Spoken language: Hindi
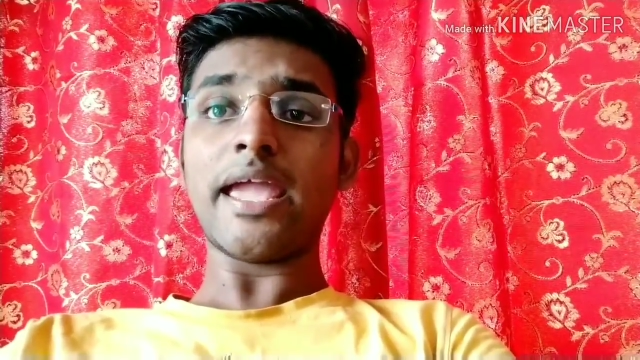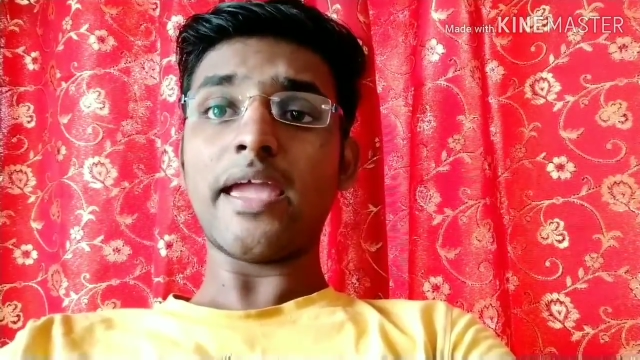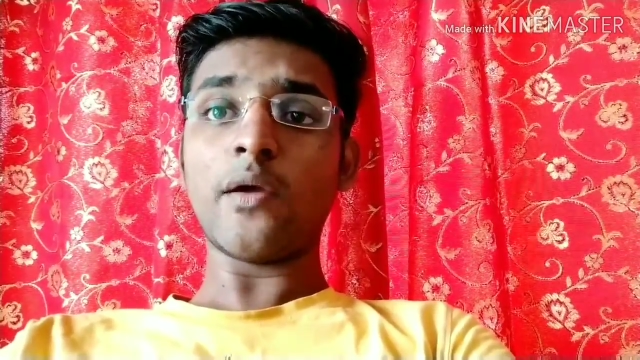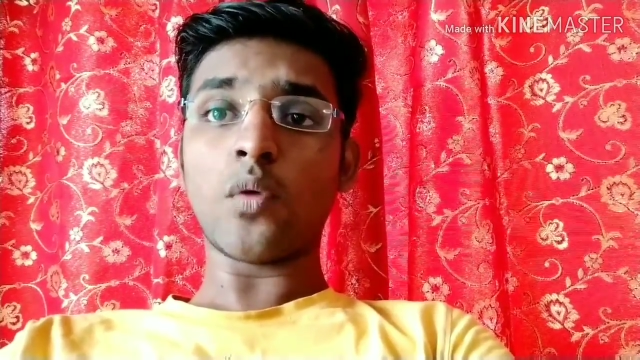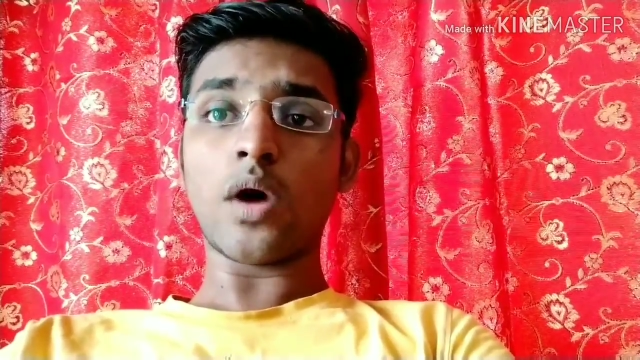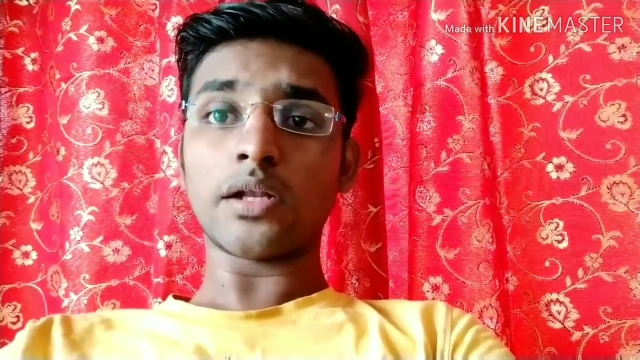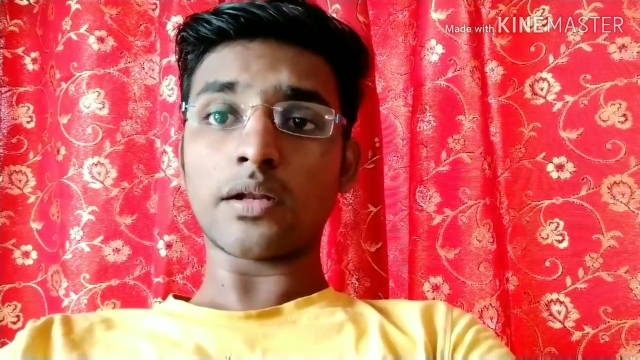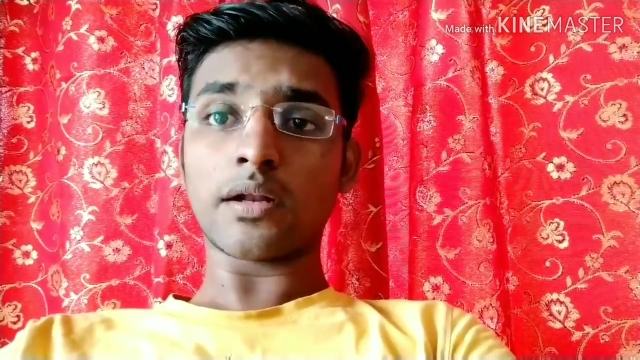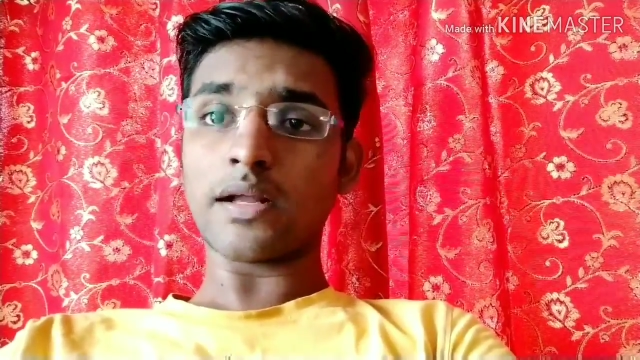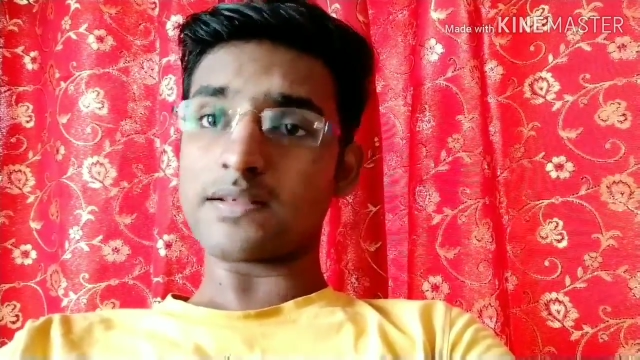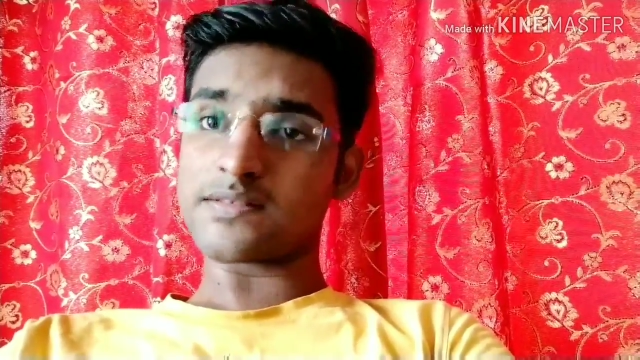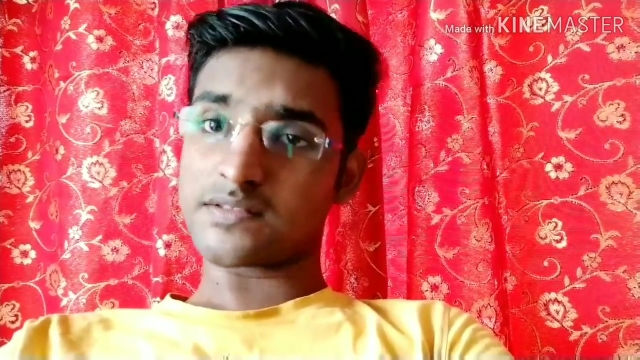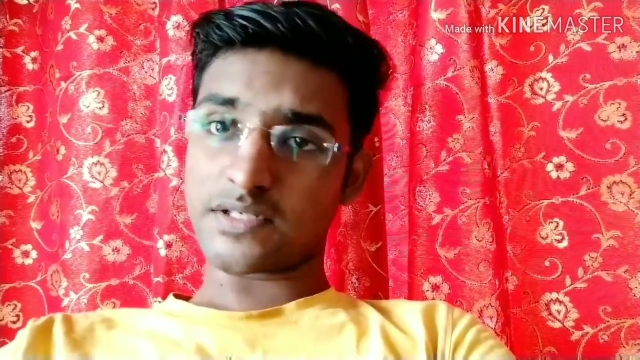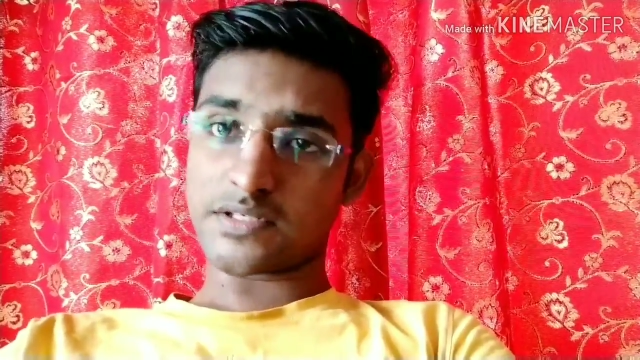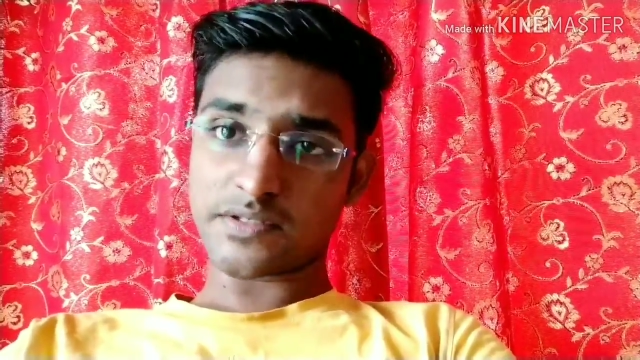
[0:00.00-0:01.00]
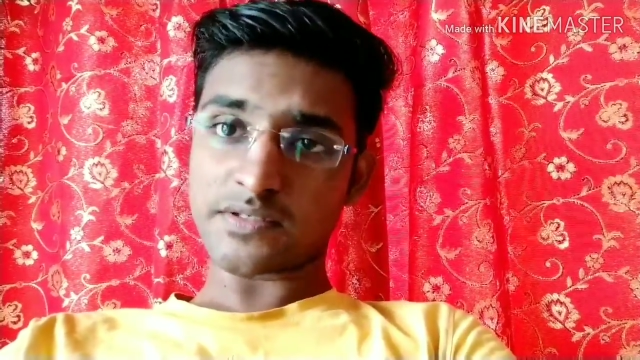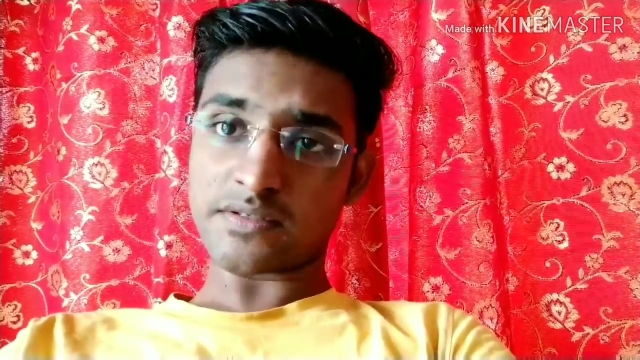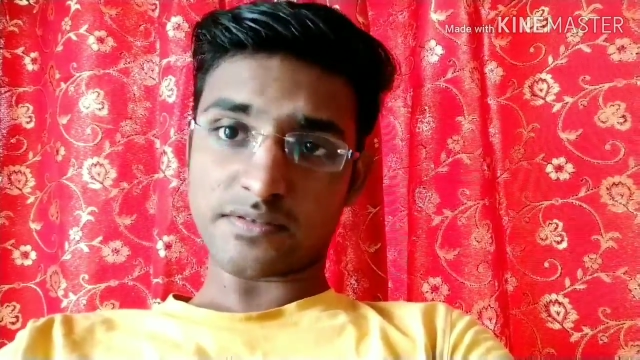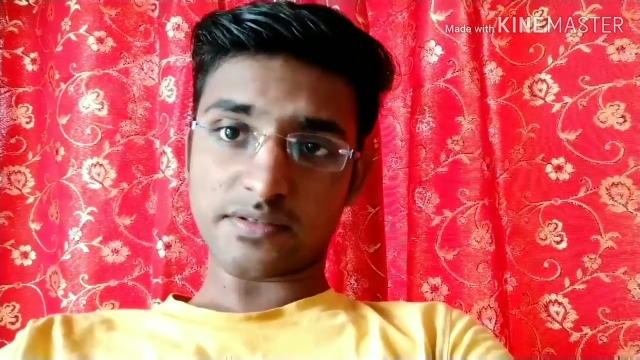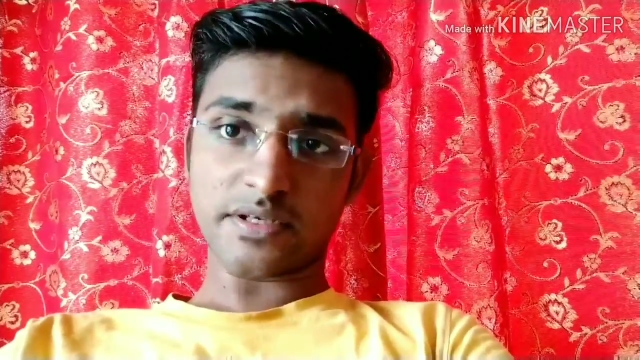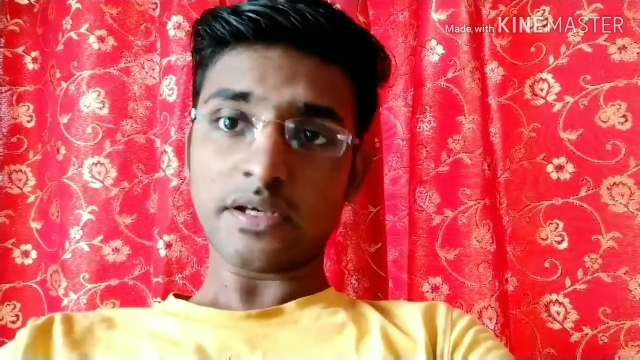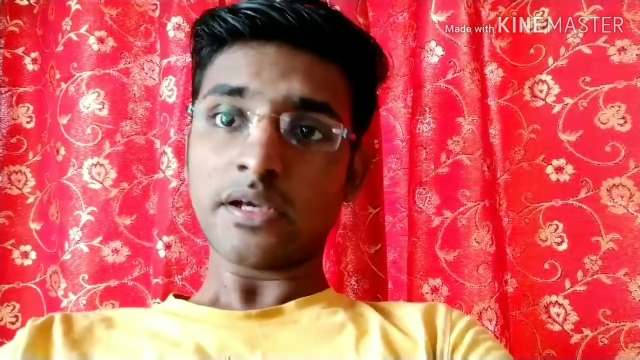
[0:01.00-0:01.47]
ए वन क्लास
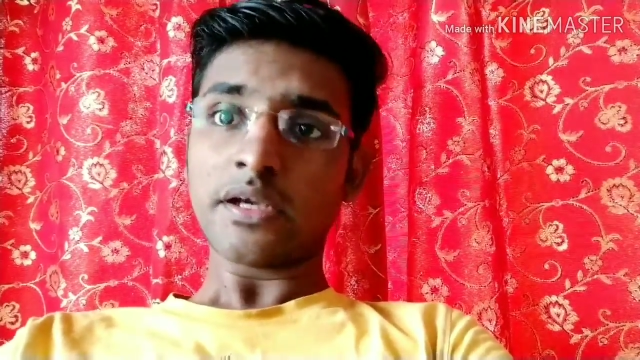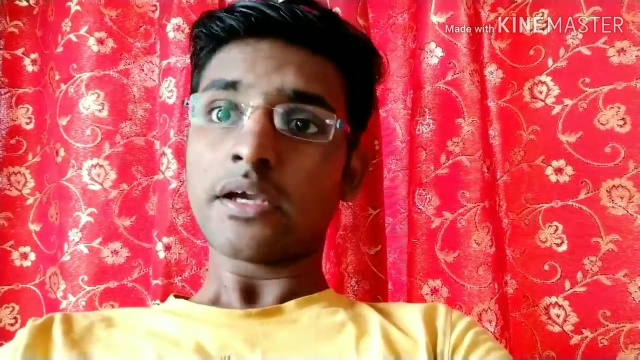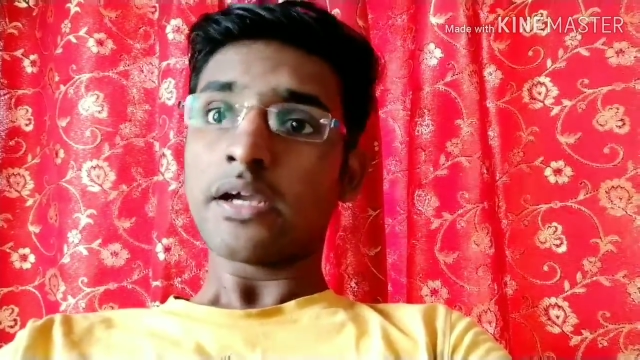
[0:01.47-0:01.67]
स्टेशन है